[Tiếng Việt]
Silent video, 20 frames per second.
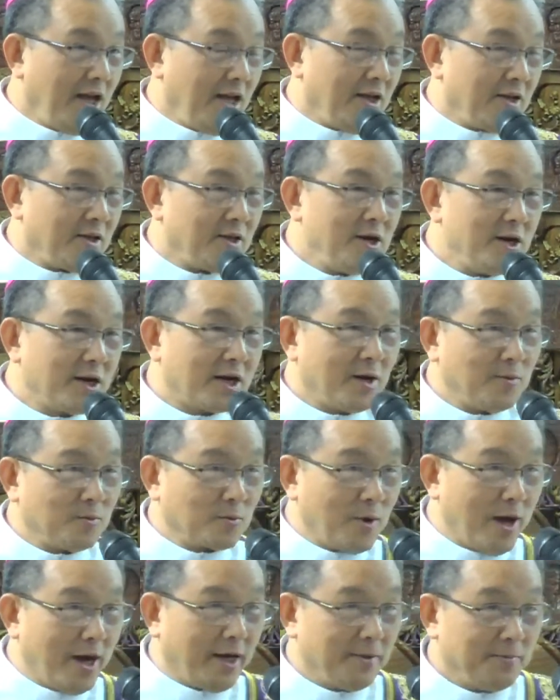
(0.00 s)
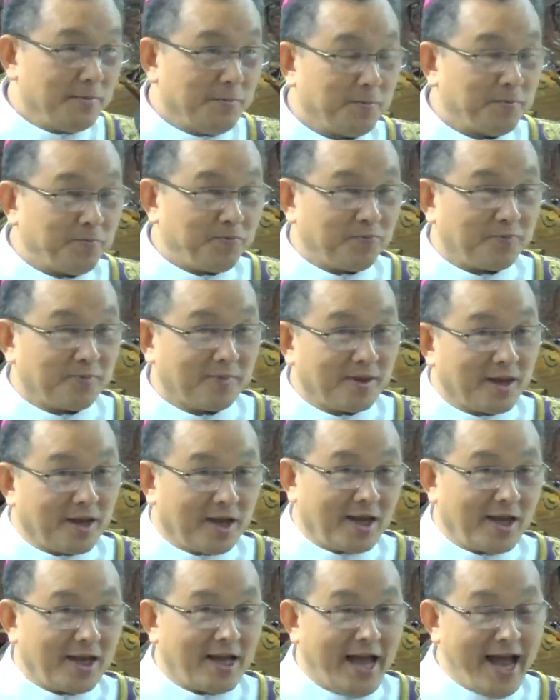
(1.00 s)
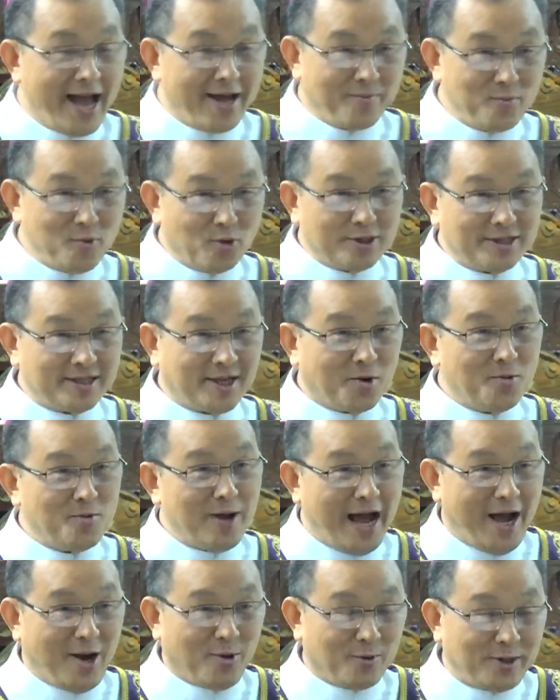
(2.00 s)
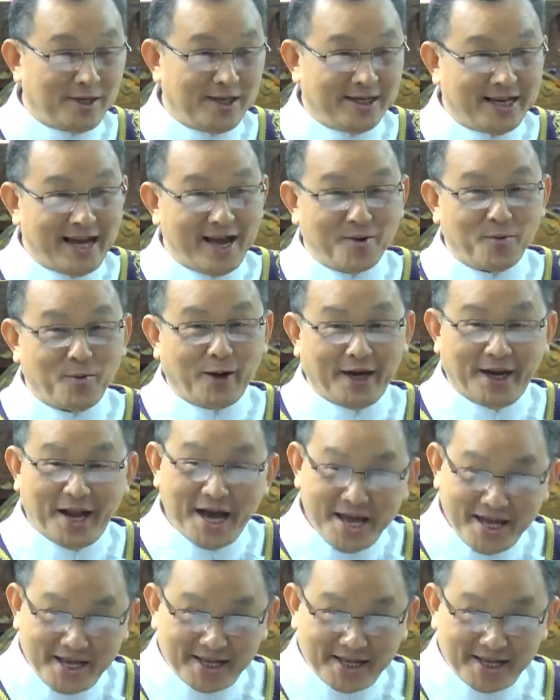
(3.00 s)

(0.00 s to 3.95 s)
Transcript: thưa cộng đoàn ai muốn sống ảo thì ra ngoài đấy